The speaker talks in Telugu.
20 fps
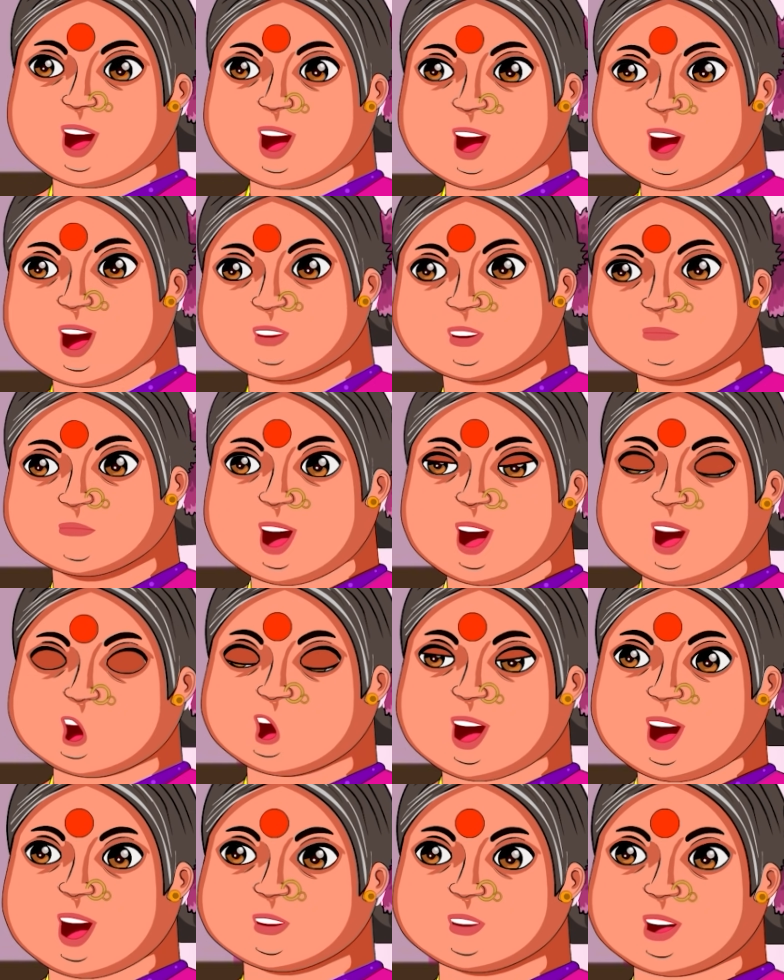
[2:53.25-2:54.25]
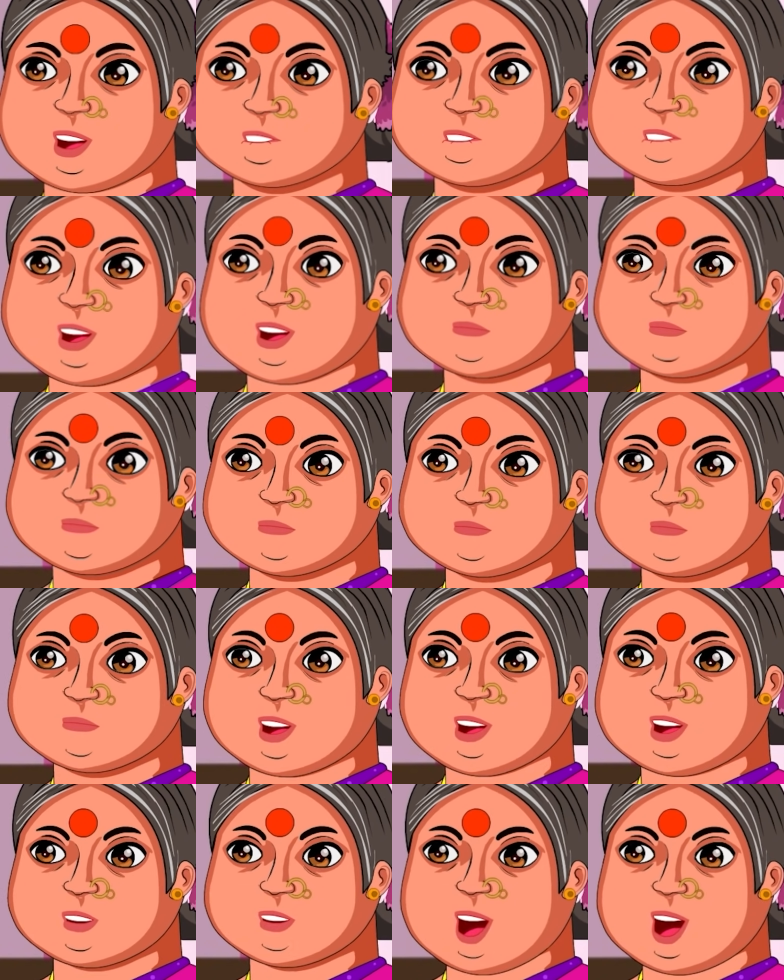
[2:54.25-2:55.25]
అది వాడి రక్తమే అని
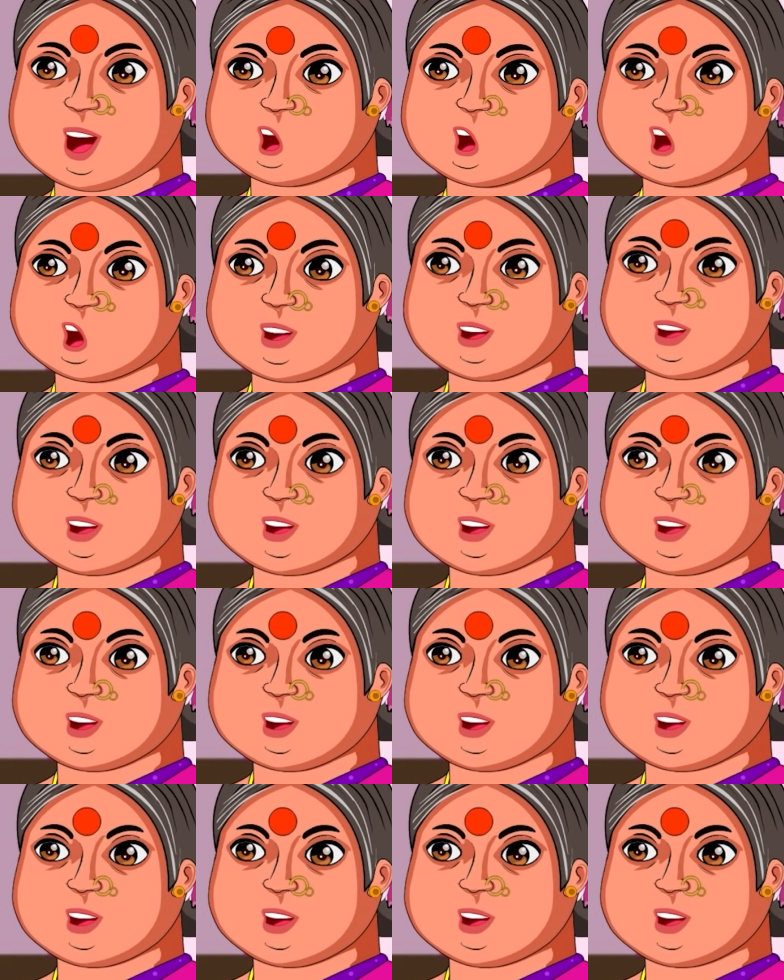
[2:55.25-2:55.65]
గ్యారంటీ